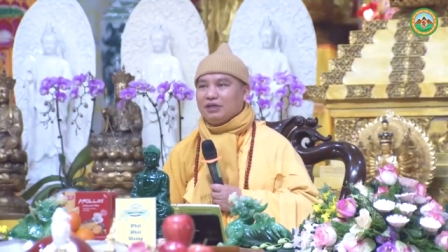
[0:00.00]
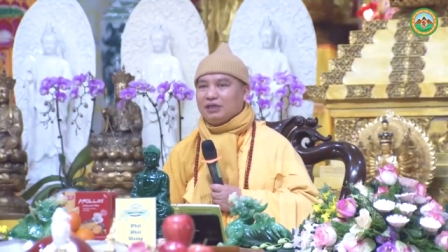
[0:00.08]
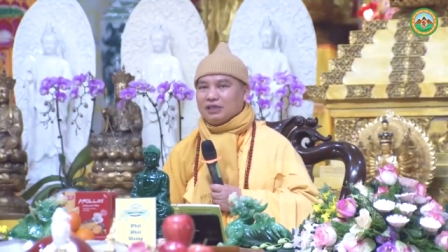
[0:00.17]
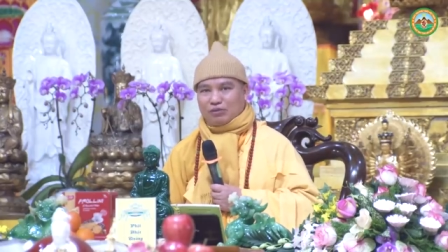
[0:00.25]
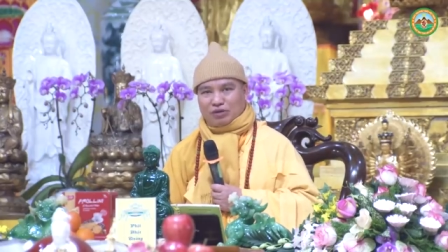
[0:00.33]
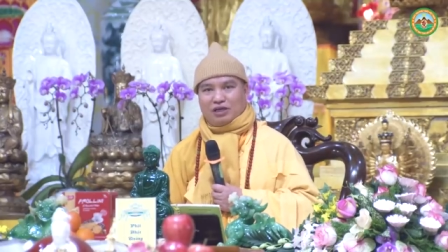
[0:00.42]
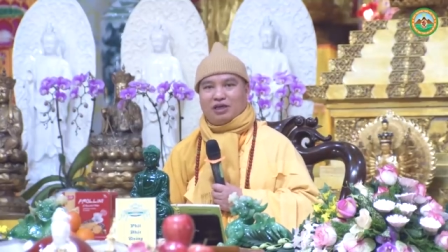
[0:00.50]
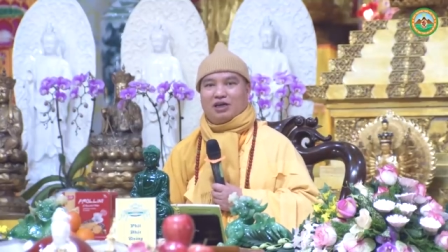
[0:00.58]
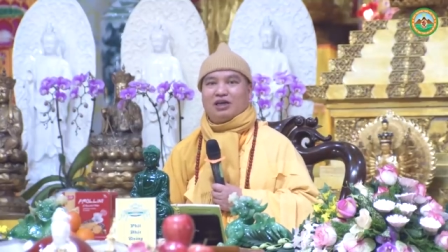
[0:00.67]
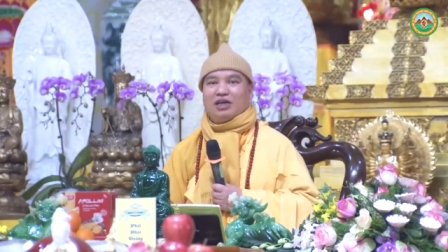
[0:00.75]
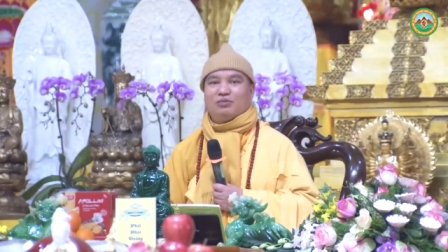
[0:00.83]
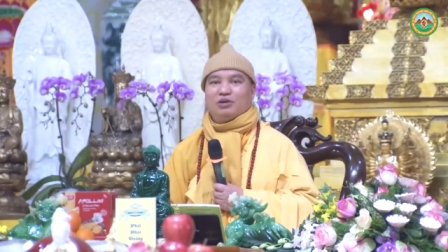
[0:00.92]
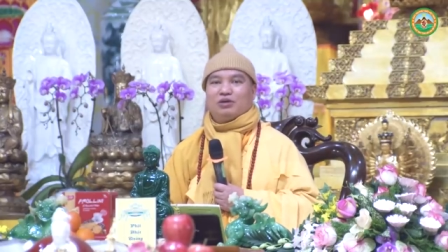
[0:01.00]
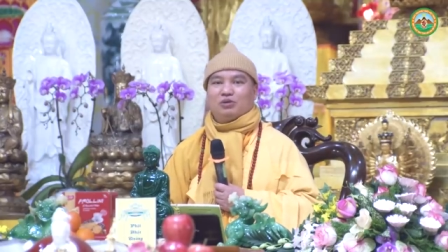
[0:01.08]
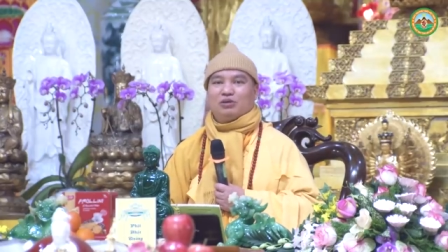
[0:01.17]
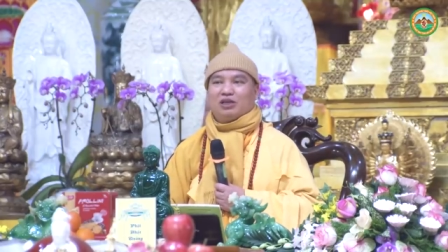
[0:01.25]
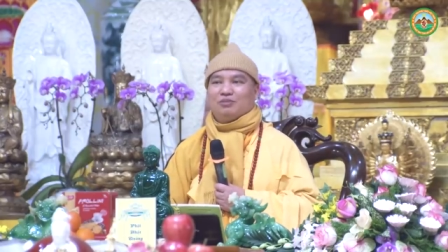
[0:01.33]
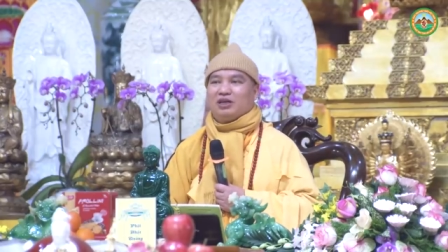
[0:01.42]
xong rồi lớn lên một
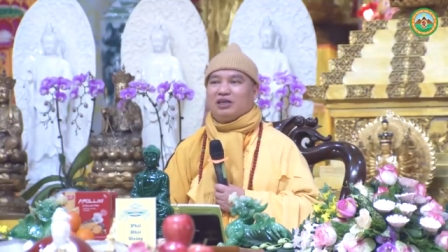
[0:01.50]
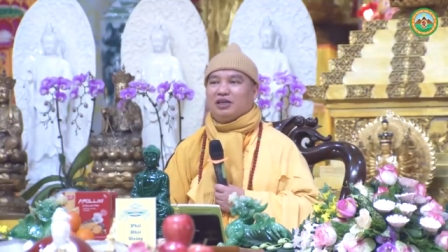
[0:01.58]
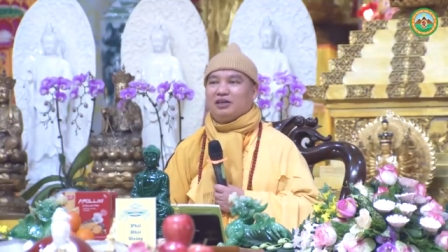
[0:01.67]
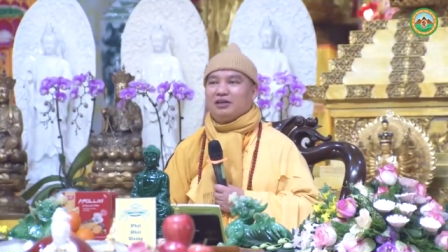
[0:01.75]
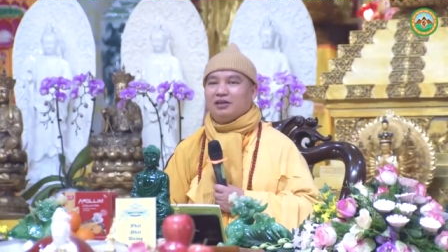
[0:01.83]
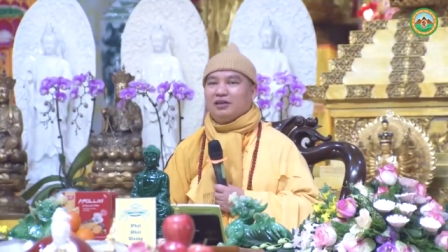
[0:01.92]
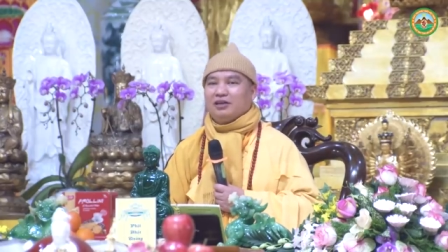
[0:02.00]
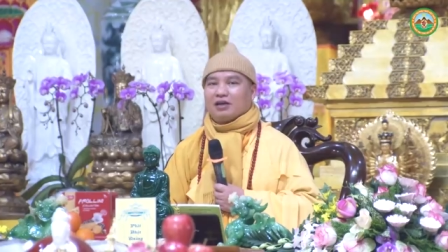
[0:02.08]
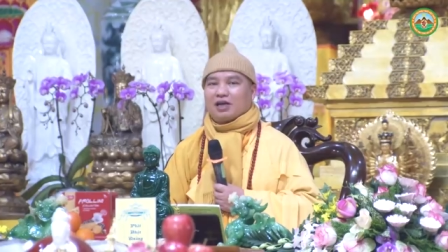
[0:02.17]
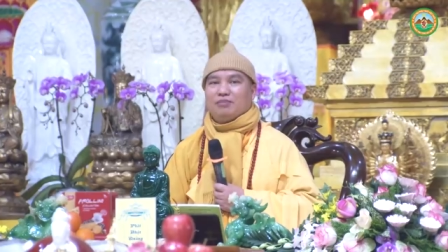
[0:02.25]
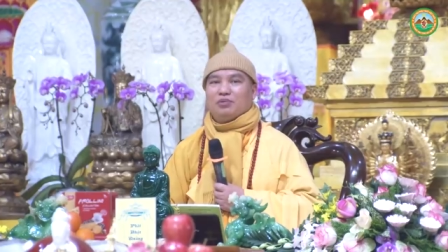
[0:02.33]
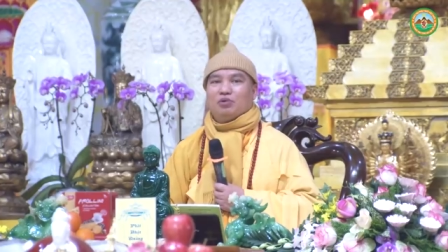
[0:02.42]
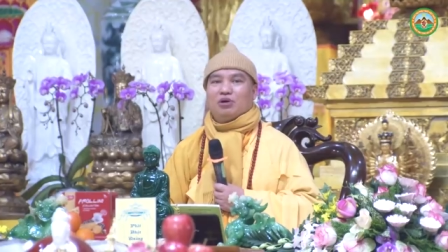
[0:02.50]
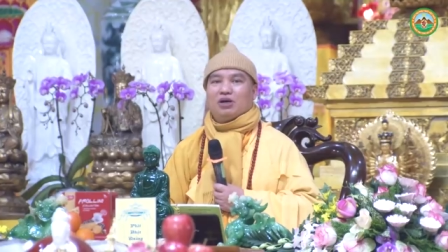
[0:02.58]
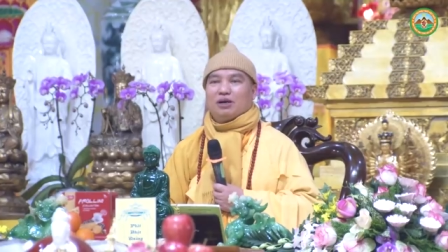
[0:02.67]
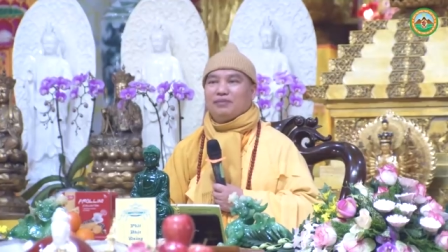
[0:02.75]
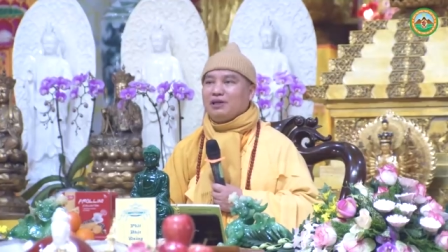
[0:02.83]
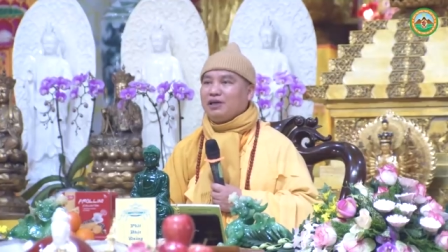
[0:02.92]
chút thì mới gì cầm đũa
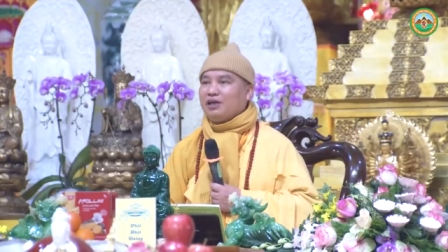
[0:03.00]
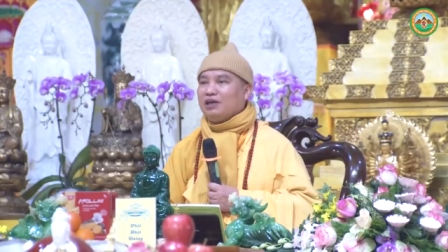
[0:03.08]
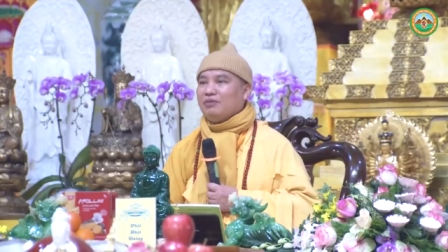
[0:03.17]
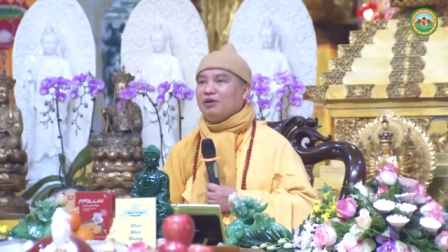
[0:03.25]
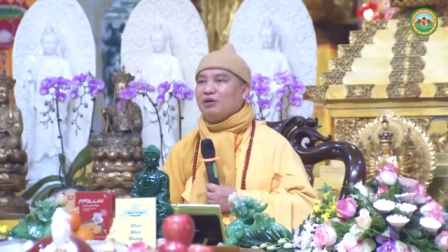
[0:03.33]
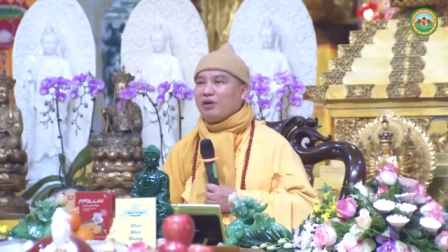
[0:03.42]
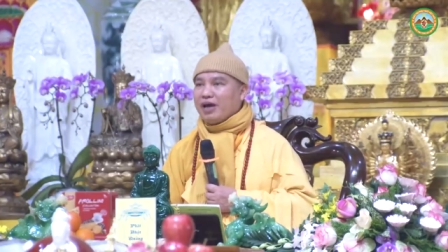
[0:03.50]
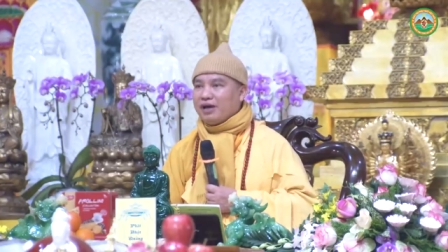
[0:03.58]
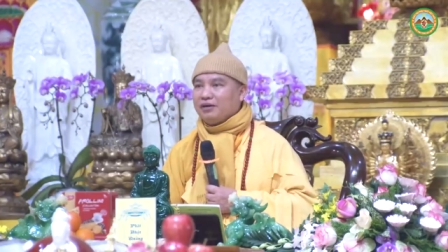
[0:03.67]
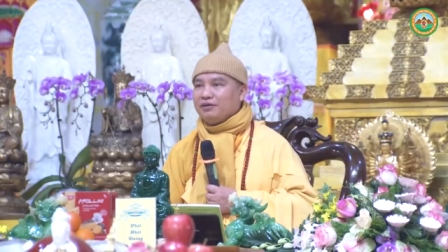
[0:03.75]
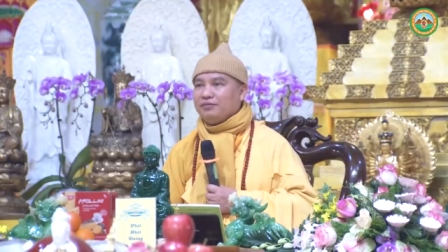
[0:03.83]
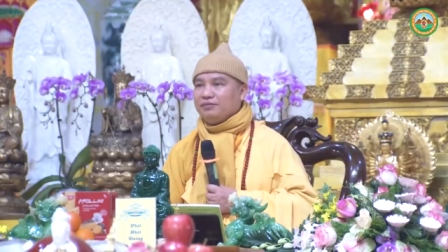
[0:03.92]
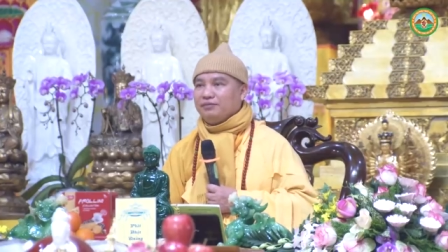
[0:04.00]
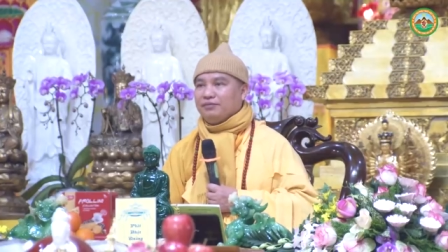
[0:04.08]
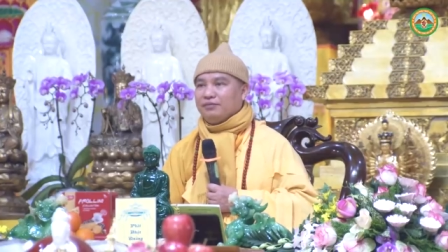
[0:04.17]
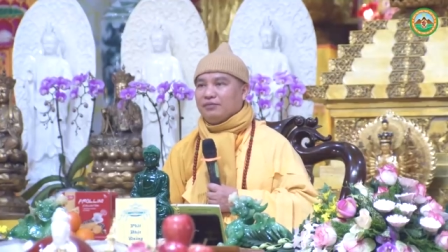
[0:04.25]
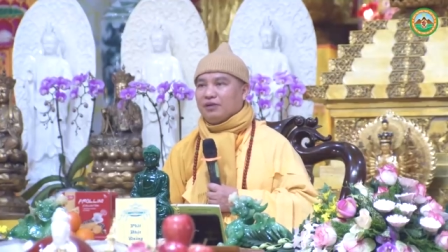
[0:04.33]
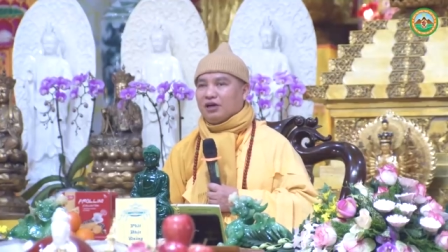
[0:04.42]
cầm thìa nó mới quen
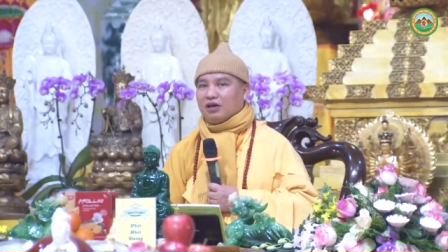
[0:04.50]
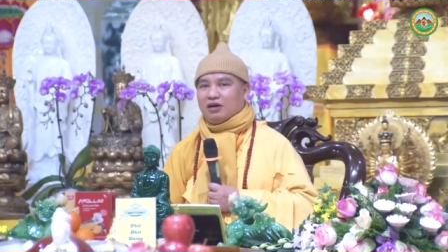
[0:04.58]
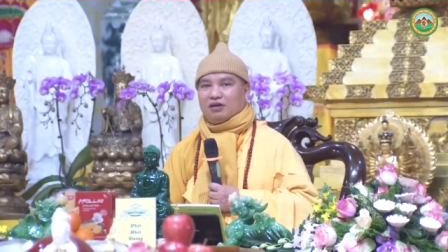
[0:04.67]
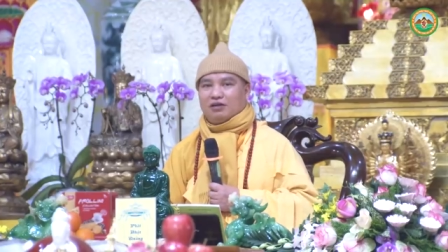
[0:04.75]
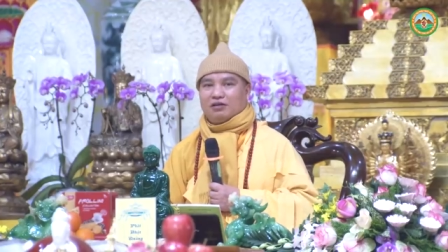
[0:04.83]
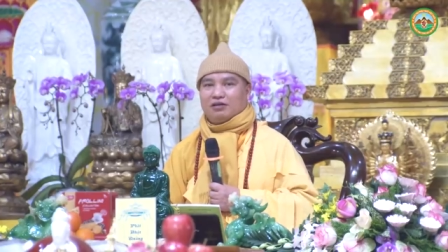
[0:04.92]
đó